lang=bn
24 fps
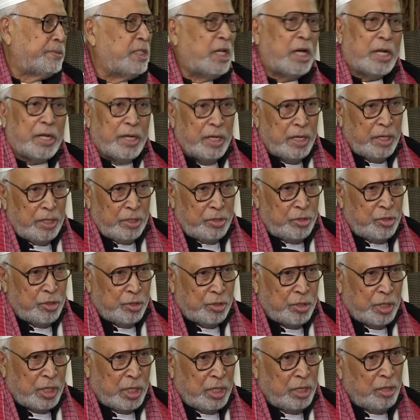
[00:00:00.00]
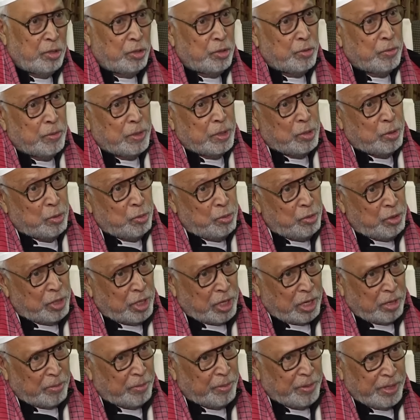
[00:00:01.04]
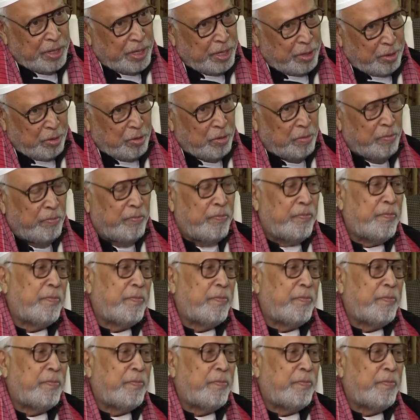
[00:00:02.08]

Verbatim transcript: নারীর ইজ্জত হানি অথবা খুন খারাপি এরকম